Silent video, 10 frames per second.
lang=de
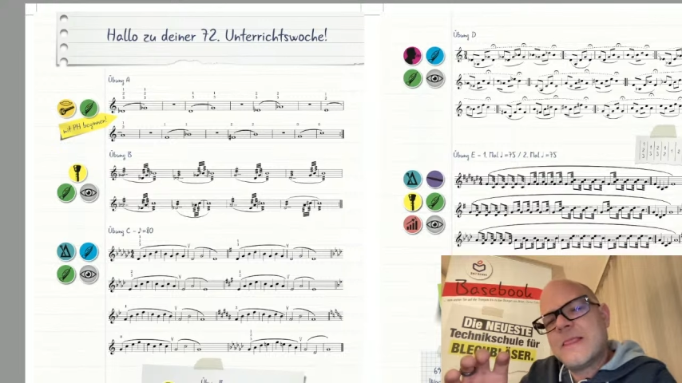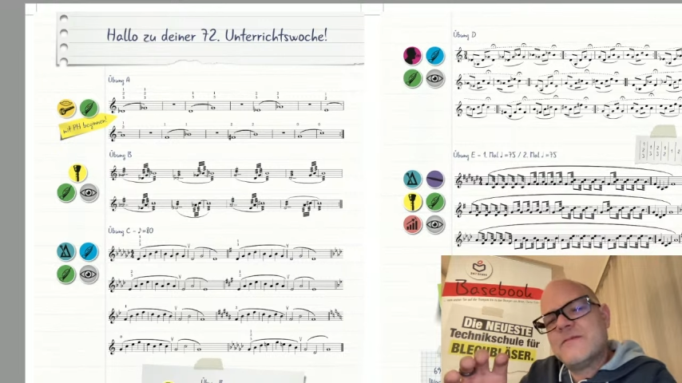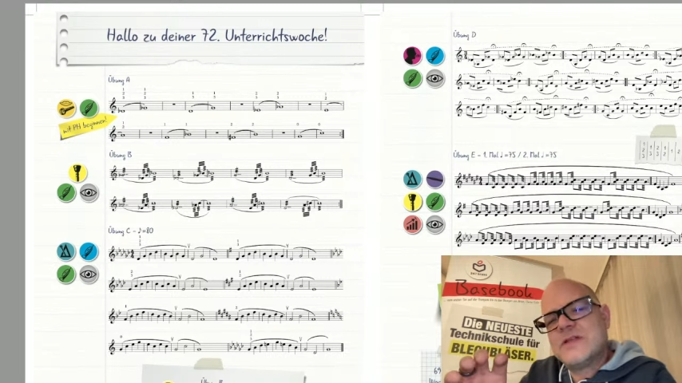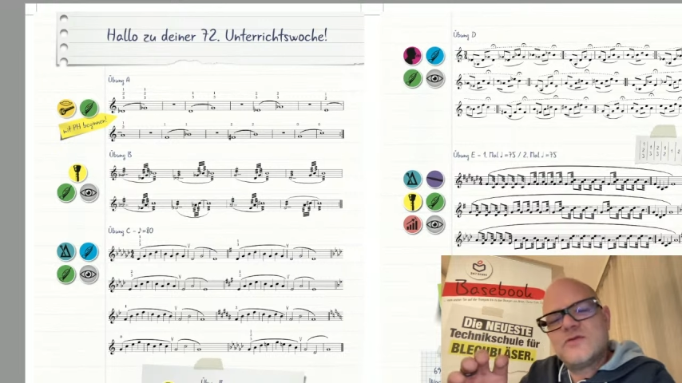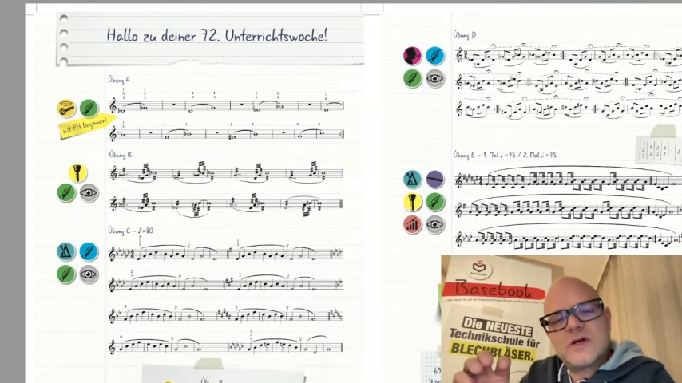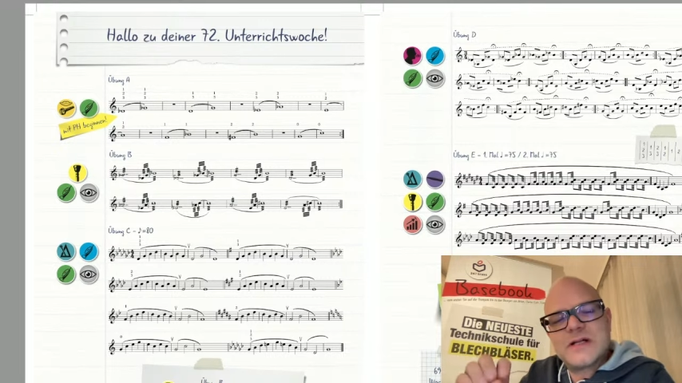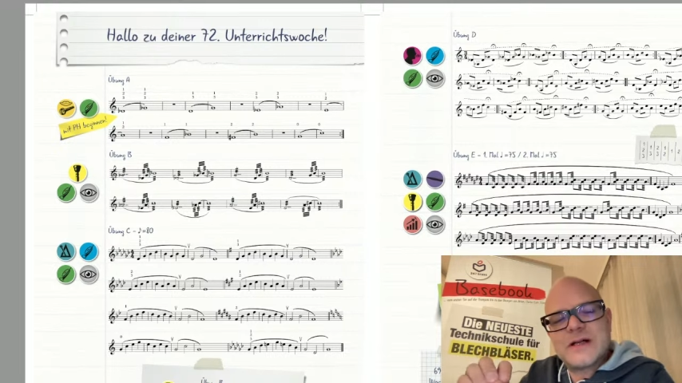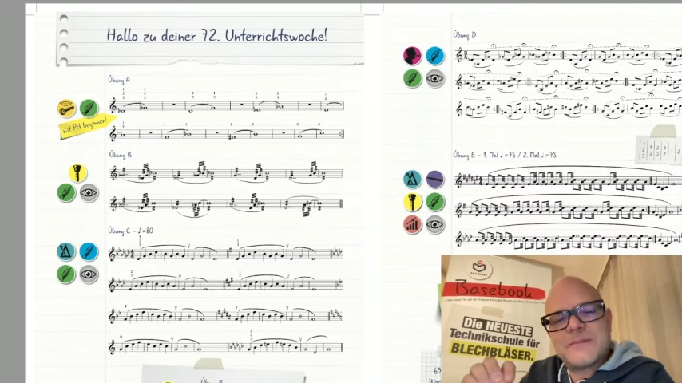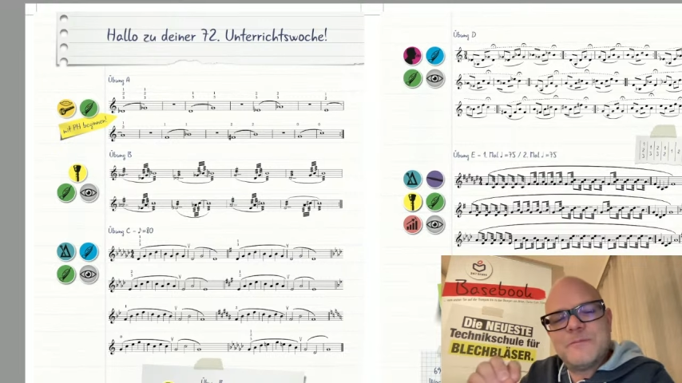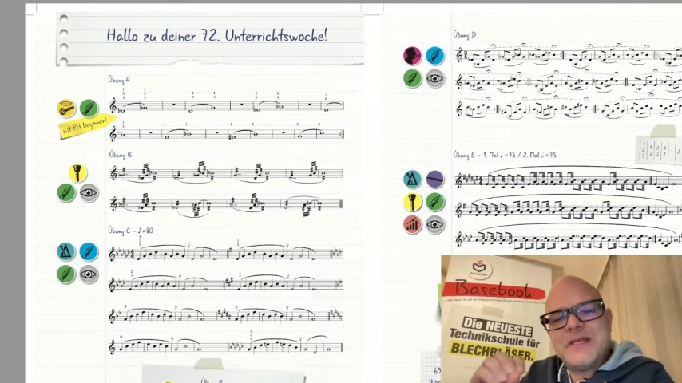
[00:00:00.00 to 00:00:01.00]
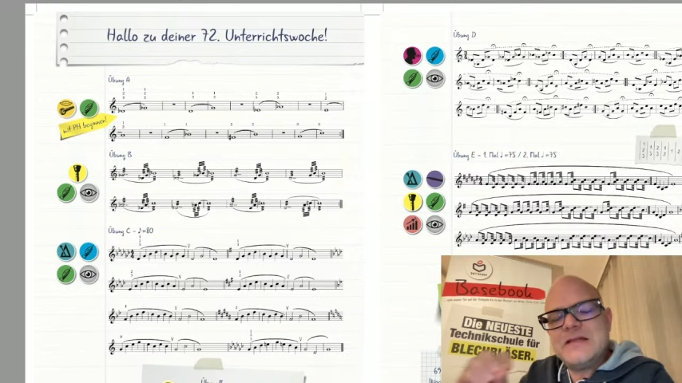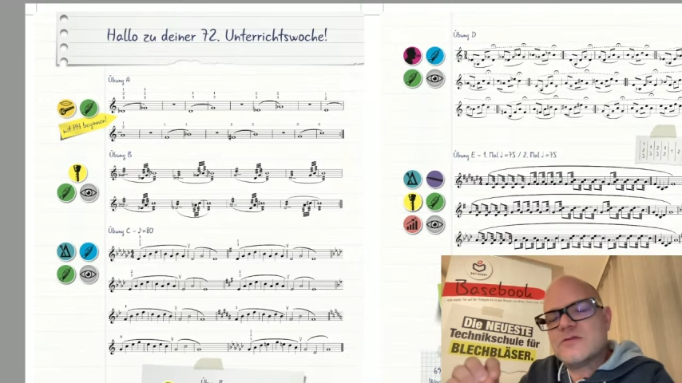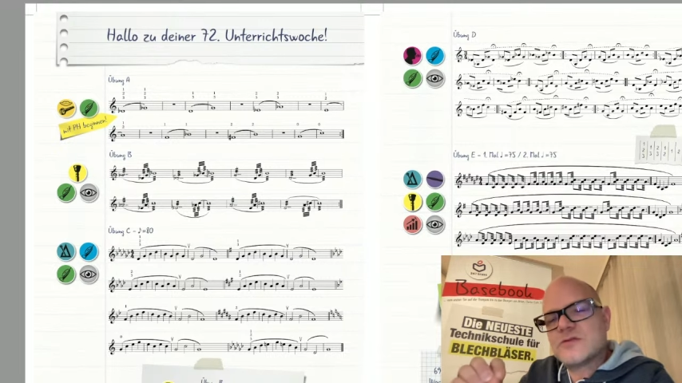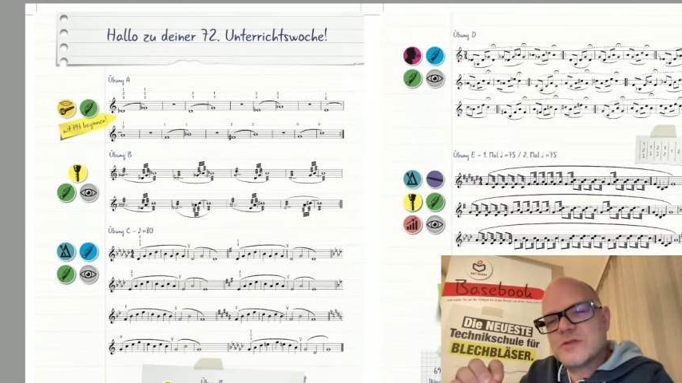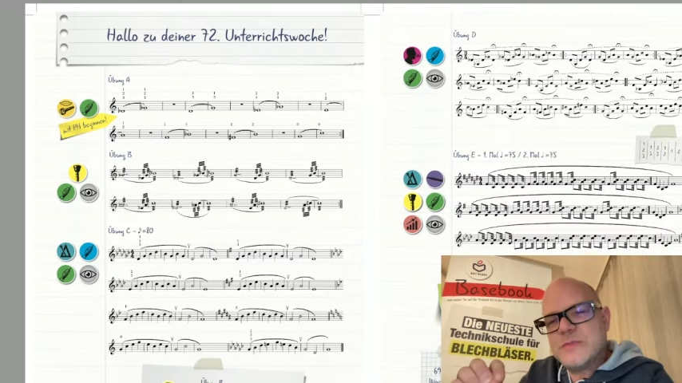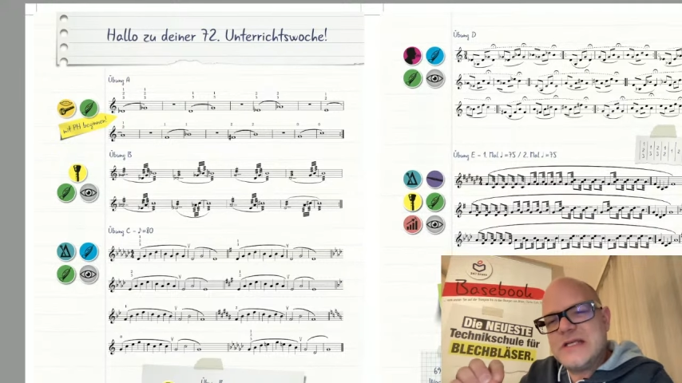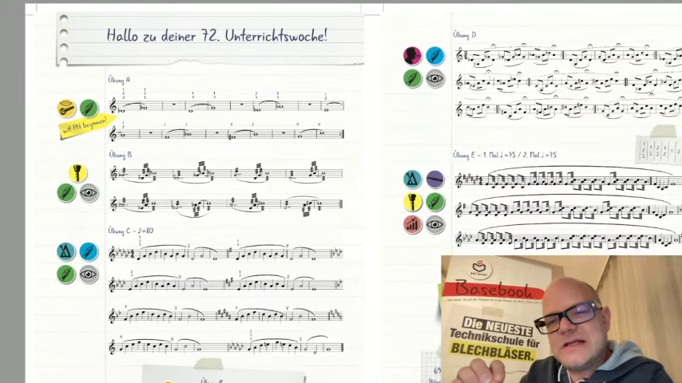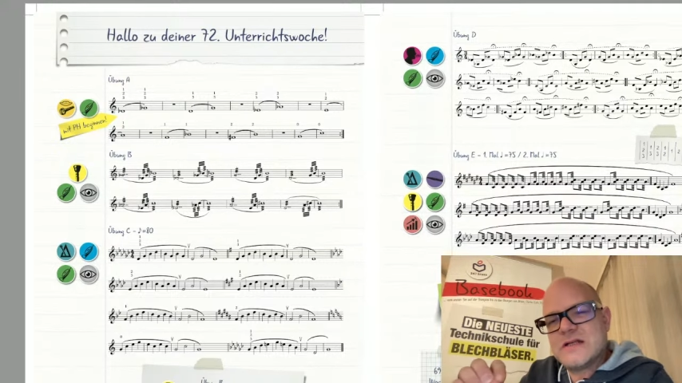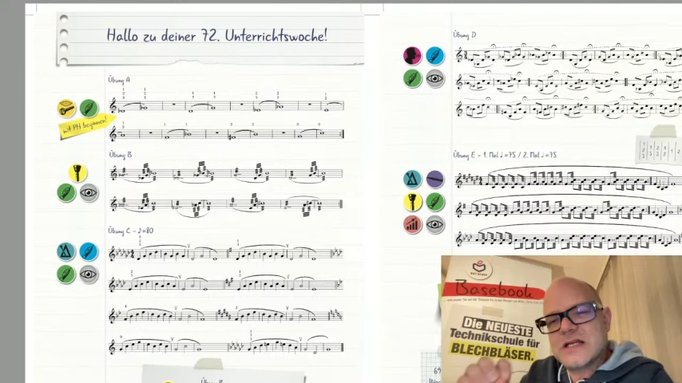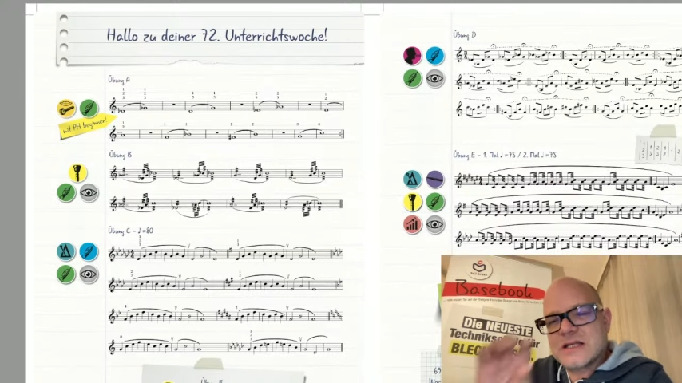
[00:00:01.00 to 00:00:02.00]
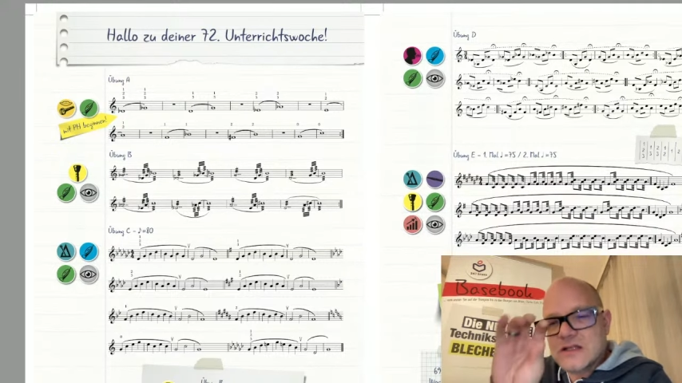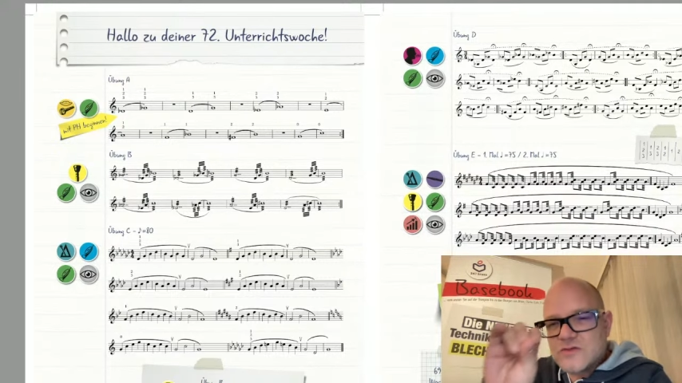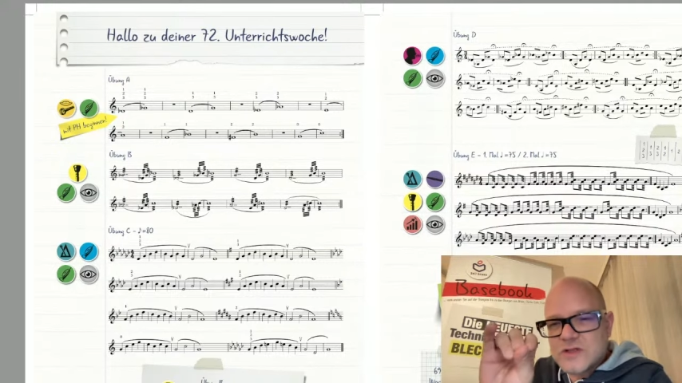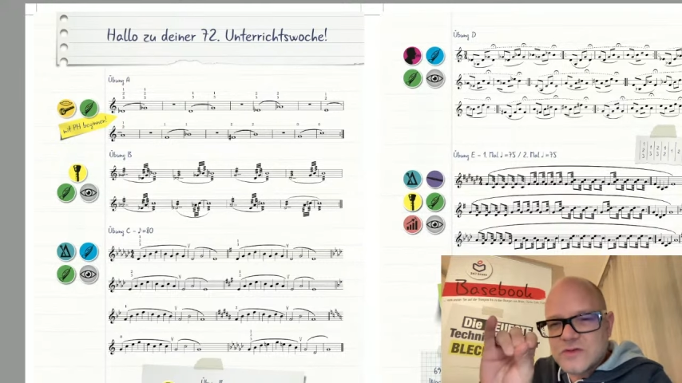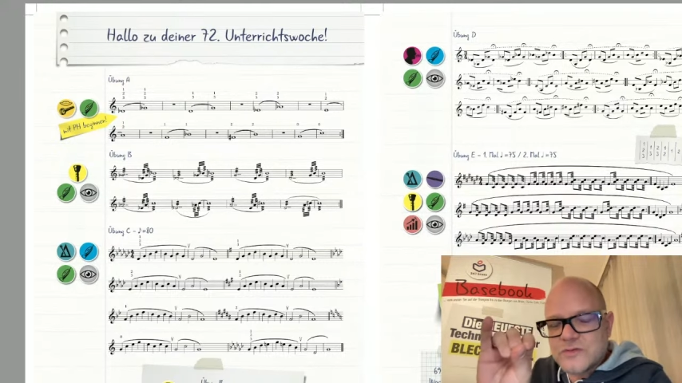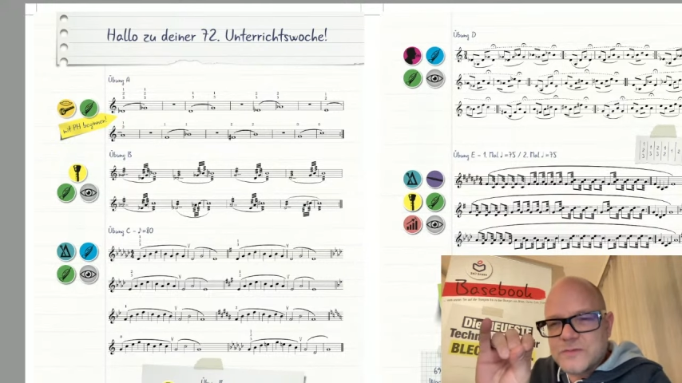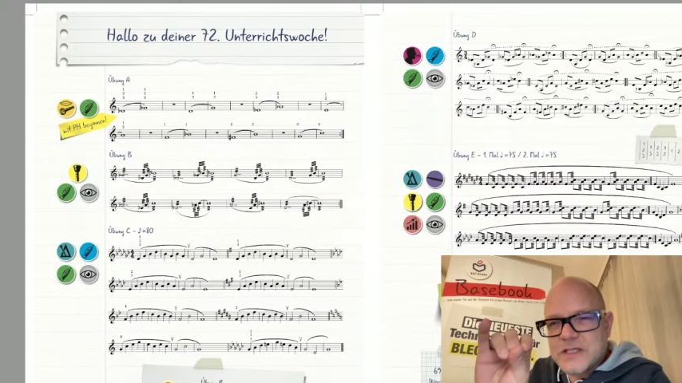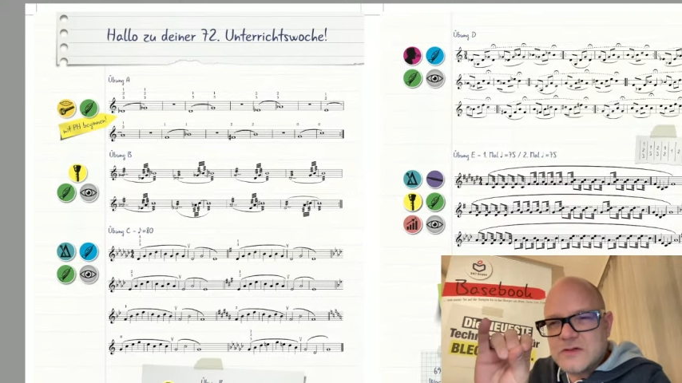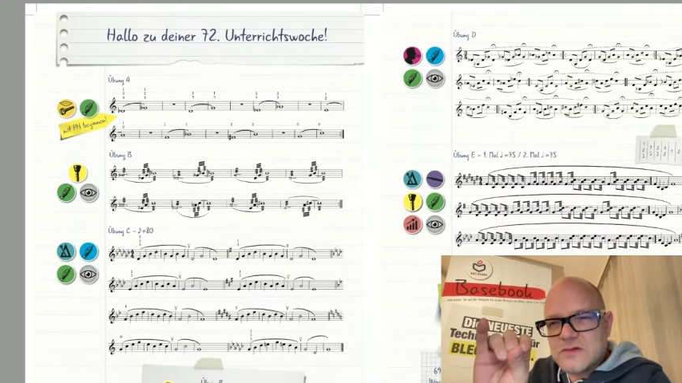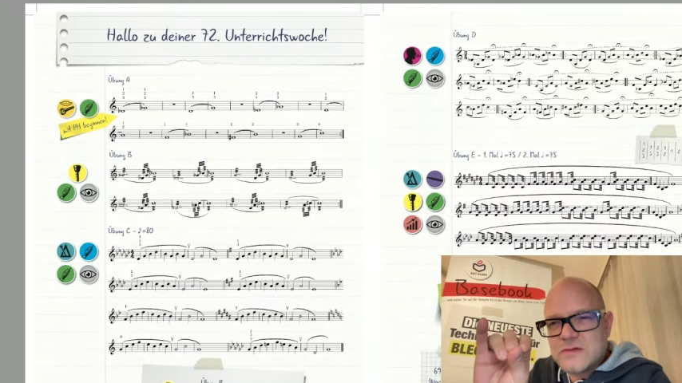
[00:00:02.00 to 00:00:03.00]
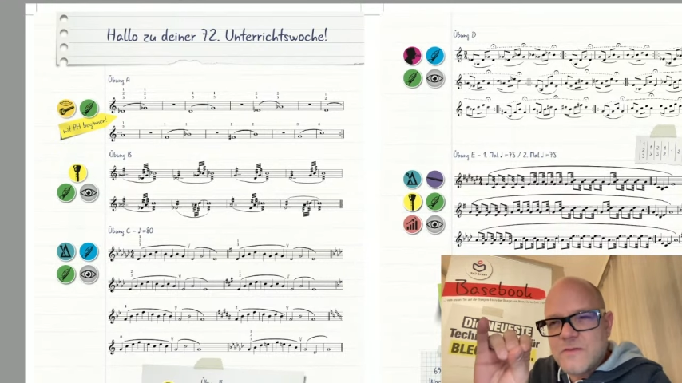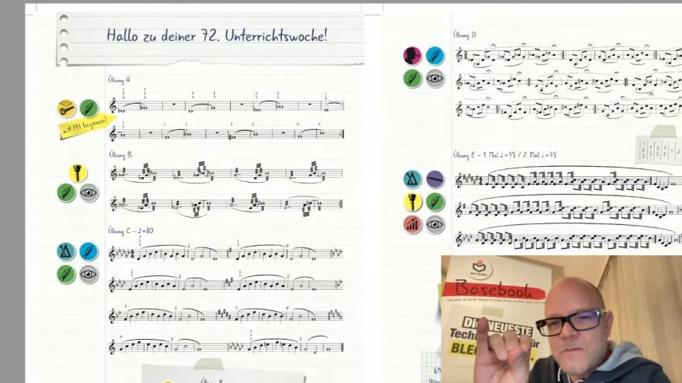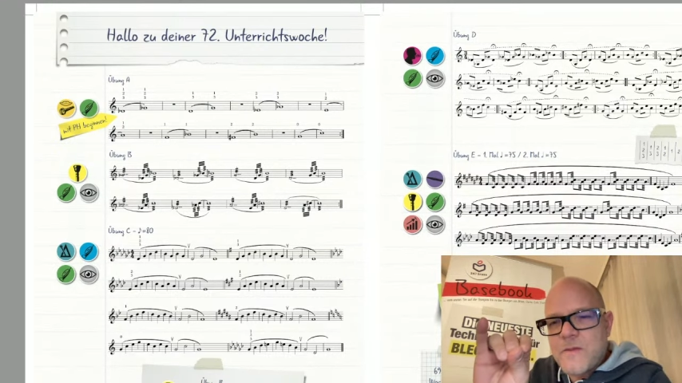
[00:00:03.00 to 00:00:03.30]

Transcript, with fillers: wenn du eine Bindung spielst, eine Naturtonbindung,